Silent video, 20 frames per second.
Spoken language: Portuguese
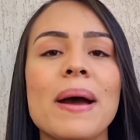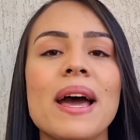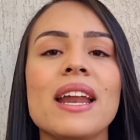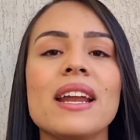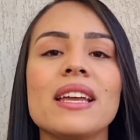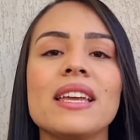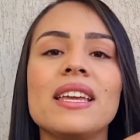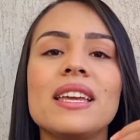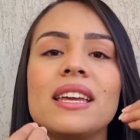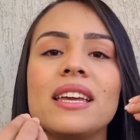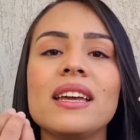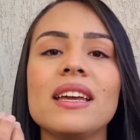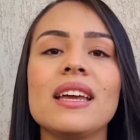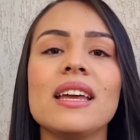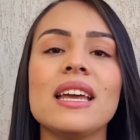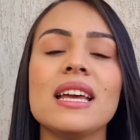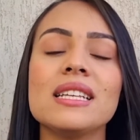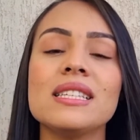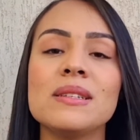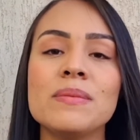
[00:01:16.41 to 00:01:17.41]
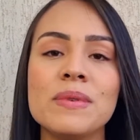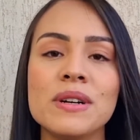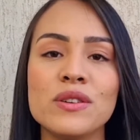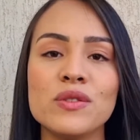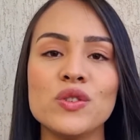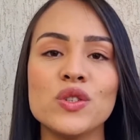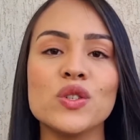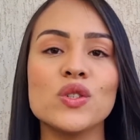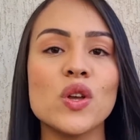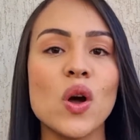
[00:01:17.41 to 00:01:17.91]
para que esse
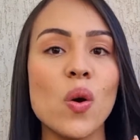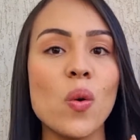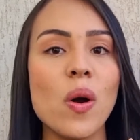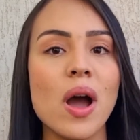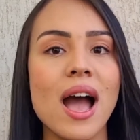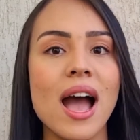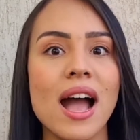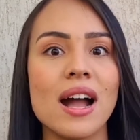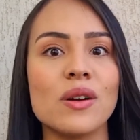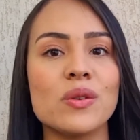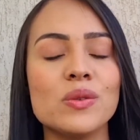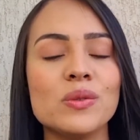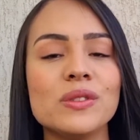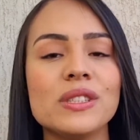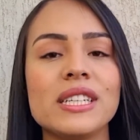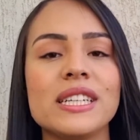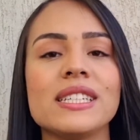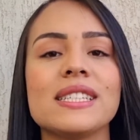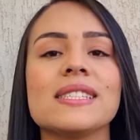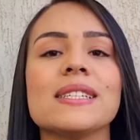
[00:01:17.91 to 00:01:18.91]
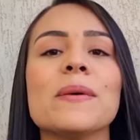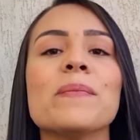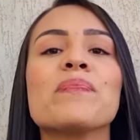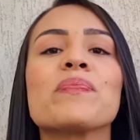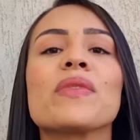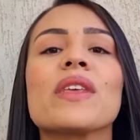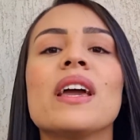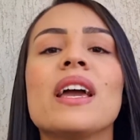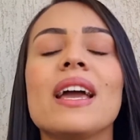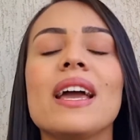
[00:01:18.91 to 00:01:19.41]
banho de sol aconteça.